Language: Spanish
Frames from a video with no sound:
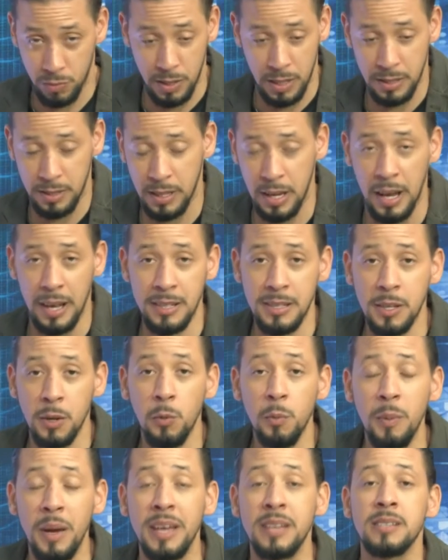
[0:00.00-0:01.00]
o sea, hace
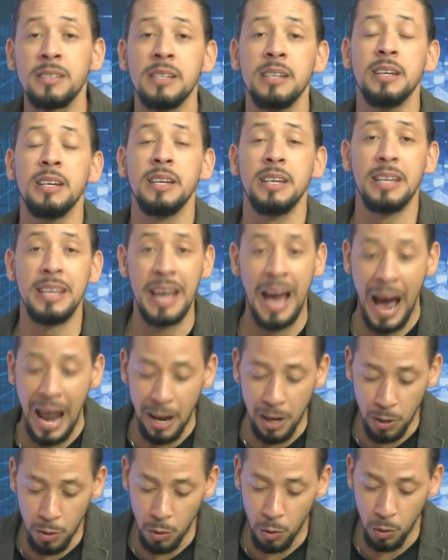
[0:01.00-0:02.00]
un mes y
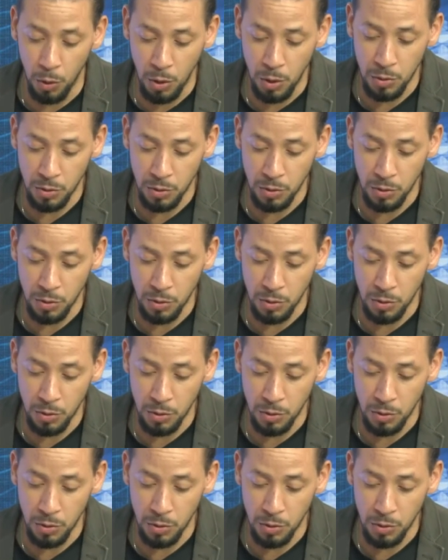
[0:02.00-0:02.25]
algo.